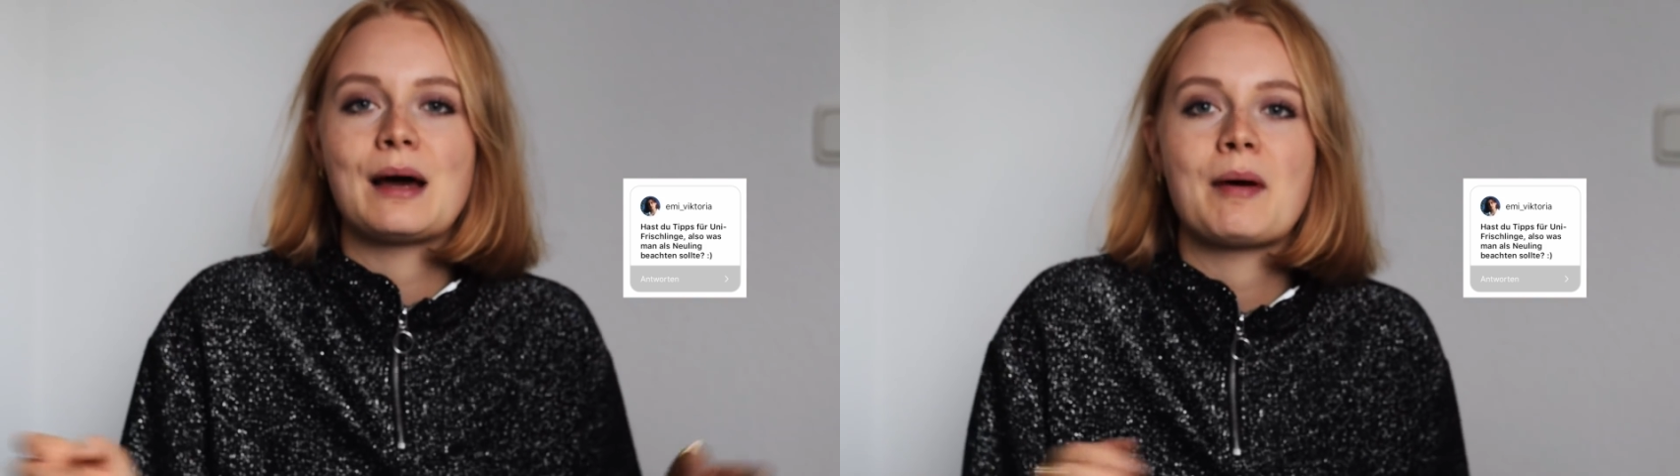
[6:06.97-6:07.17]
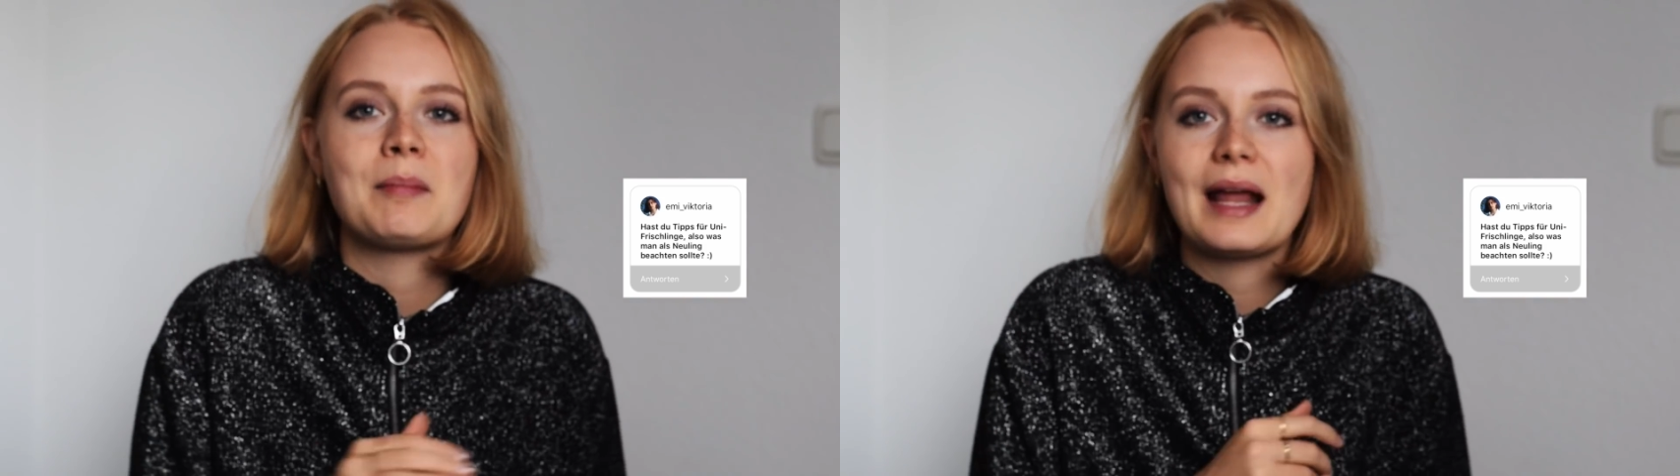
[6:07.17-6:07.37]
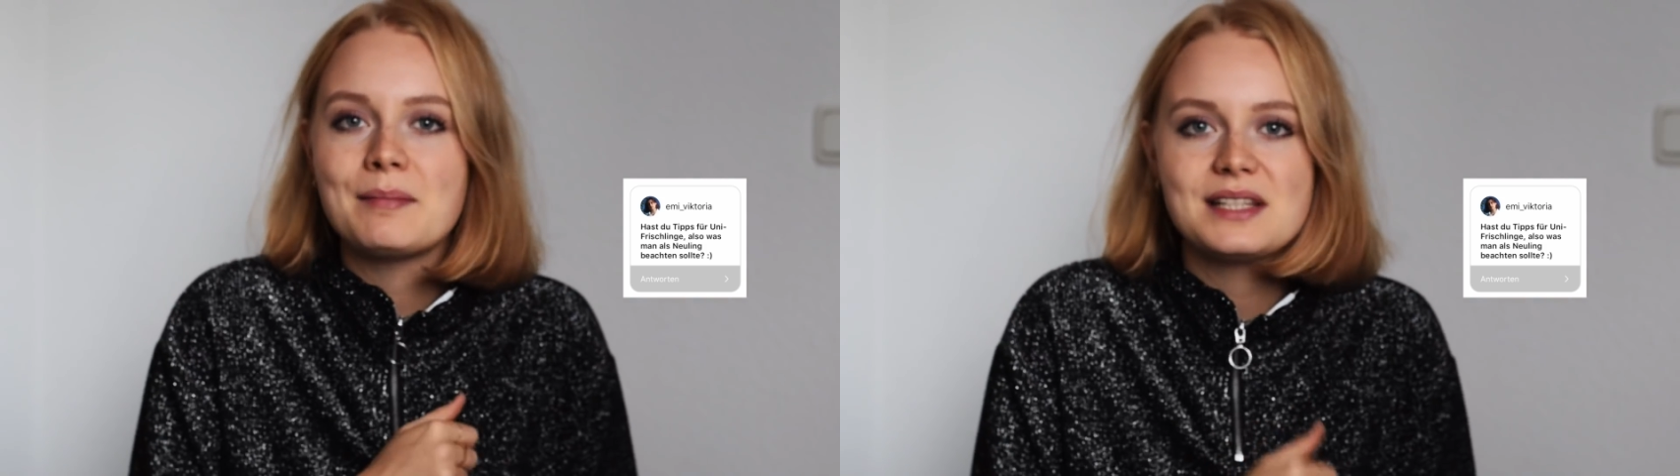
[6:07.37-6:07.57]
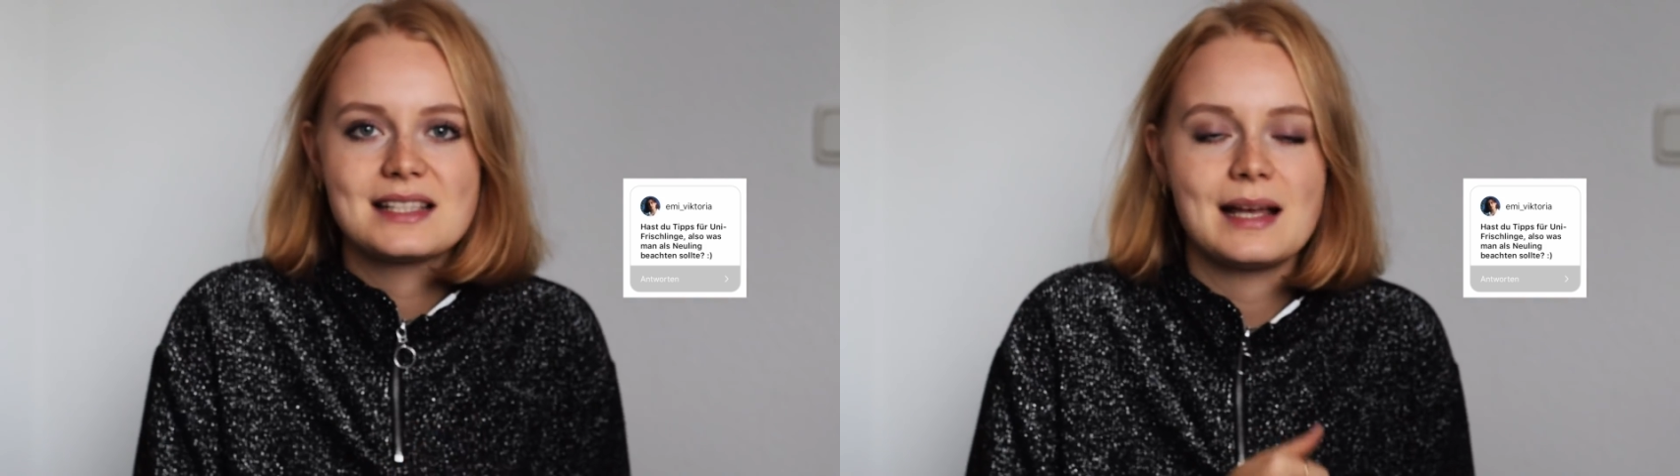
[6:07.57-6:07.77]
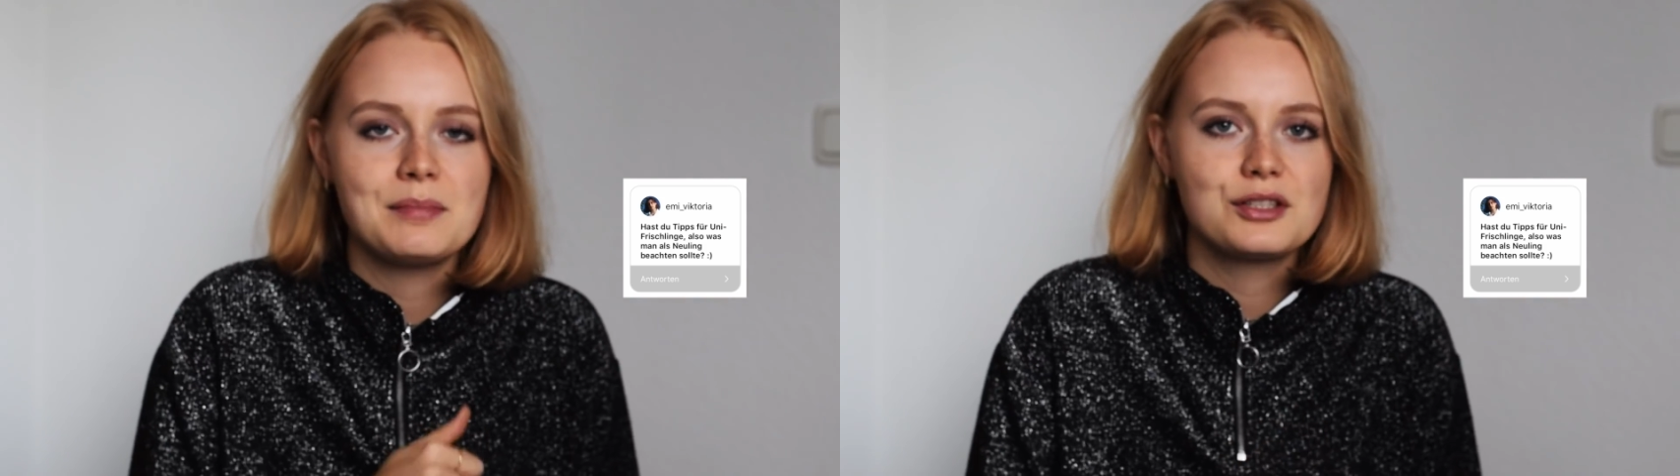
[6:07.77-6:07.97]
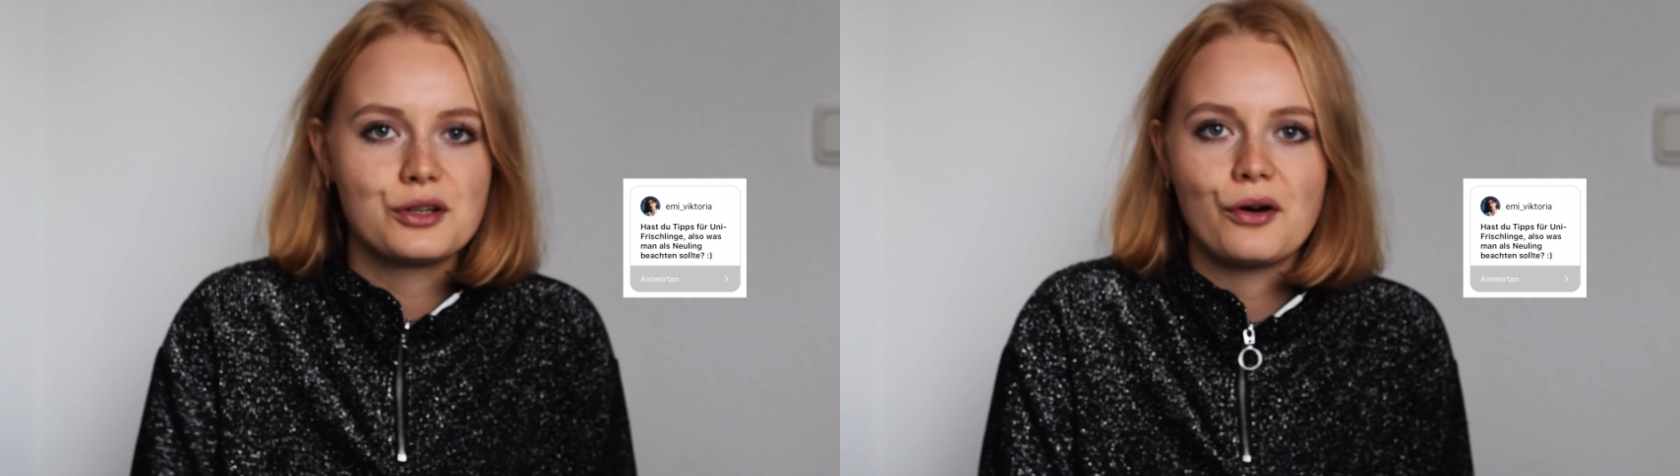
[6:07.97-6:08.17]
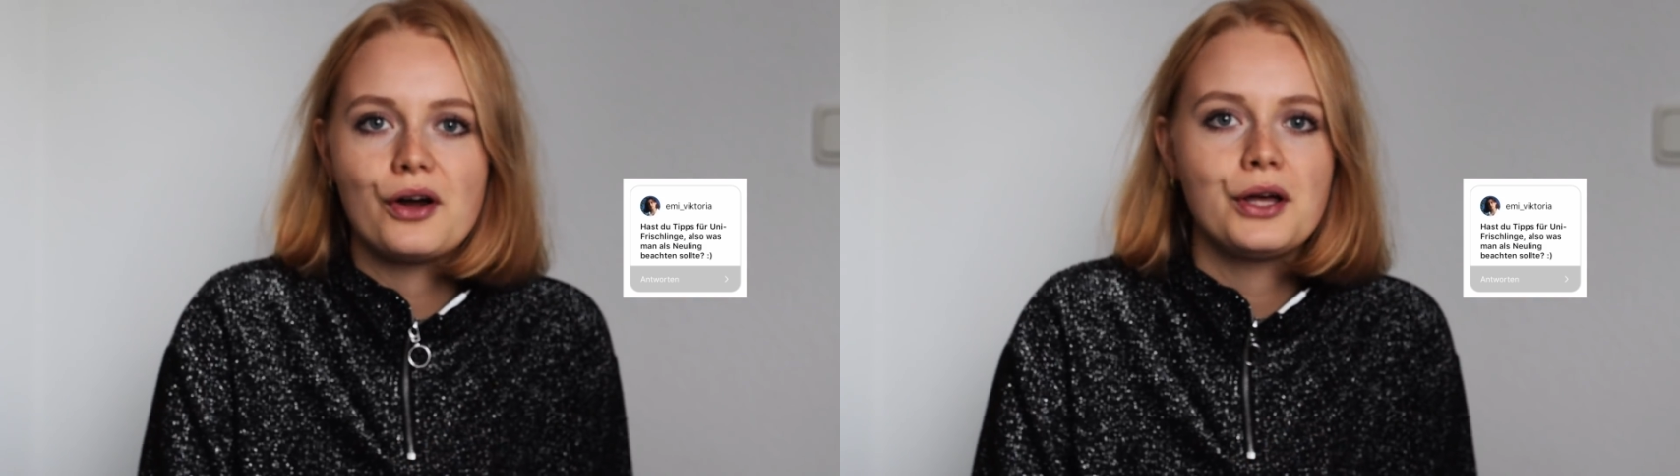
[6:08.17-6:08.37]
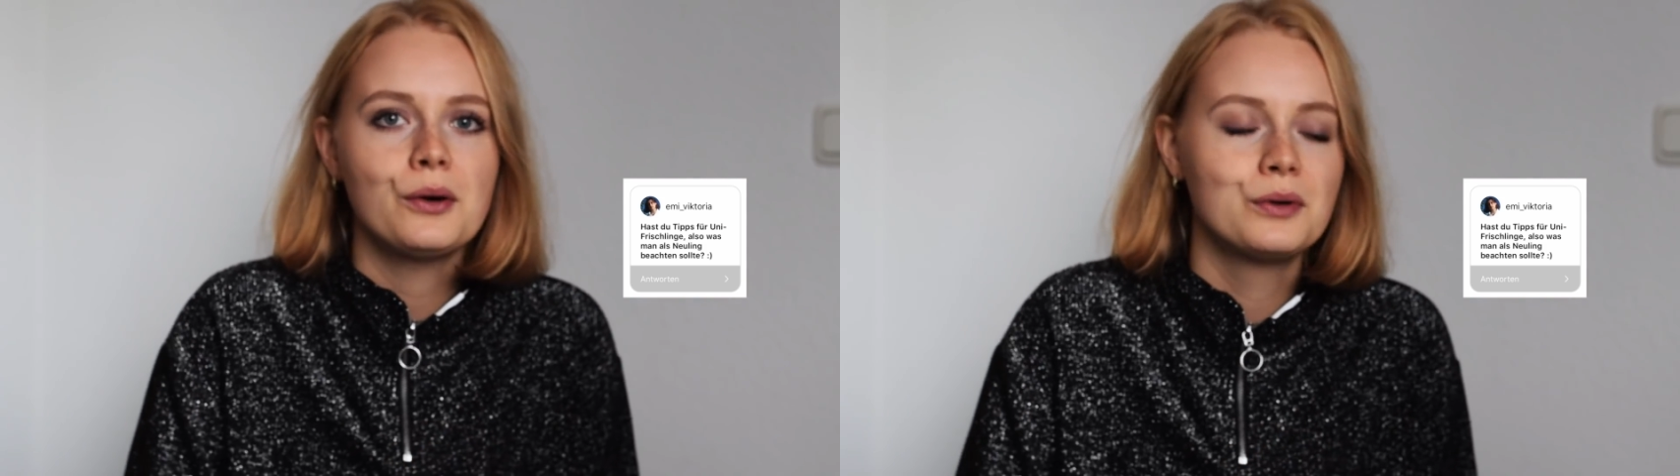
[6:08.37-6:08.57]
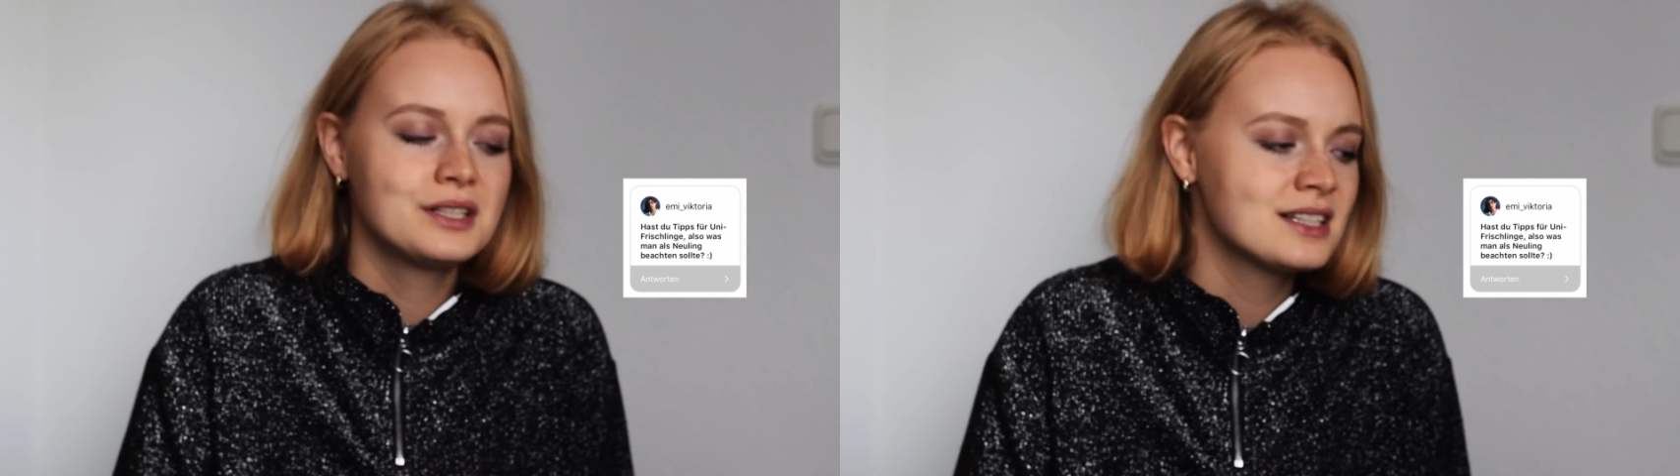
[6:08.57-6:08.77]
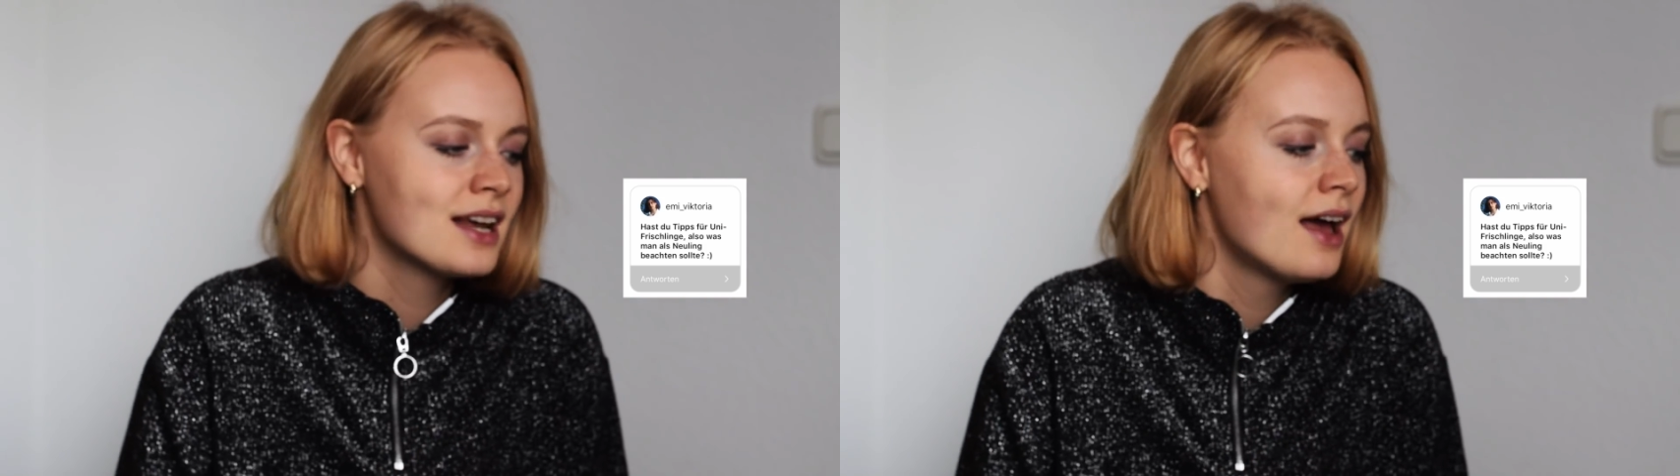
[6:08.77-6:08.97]
aber bleib dir selbst treu
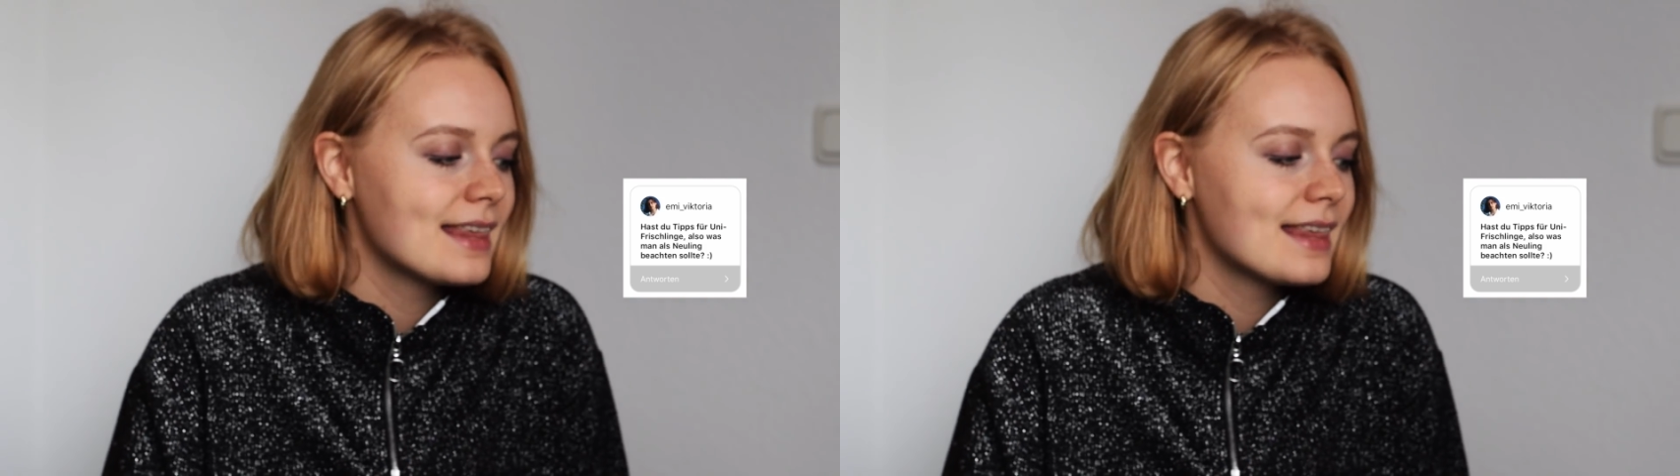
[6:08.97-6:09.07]
und